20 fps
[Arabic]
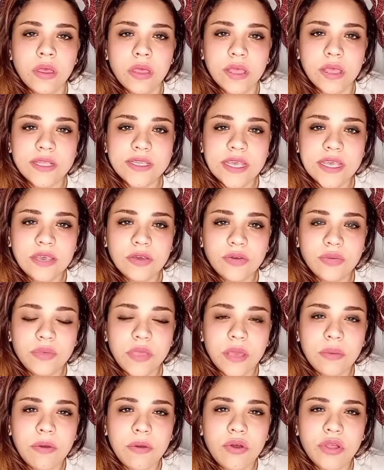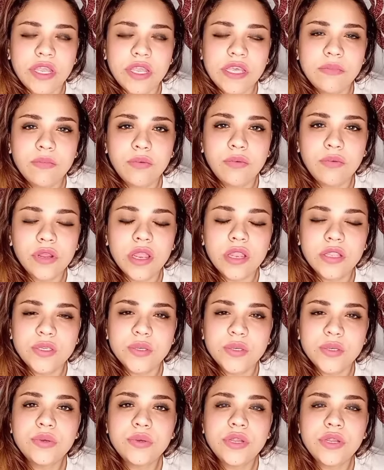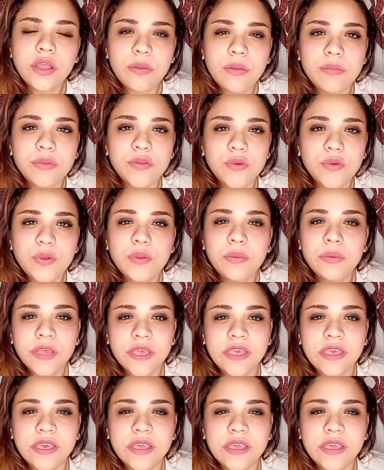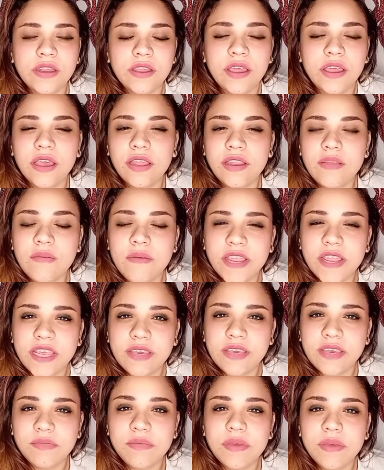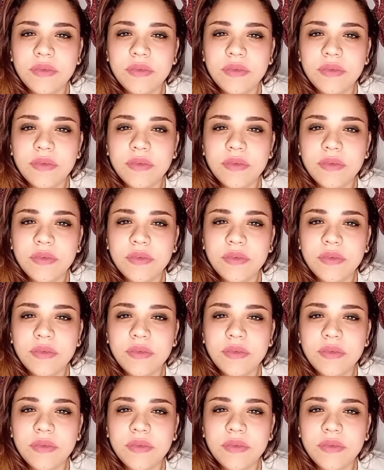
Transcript: ازيكم يا مواليد برج الثور يا رب تكونوا بخير انا مريم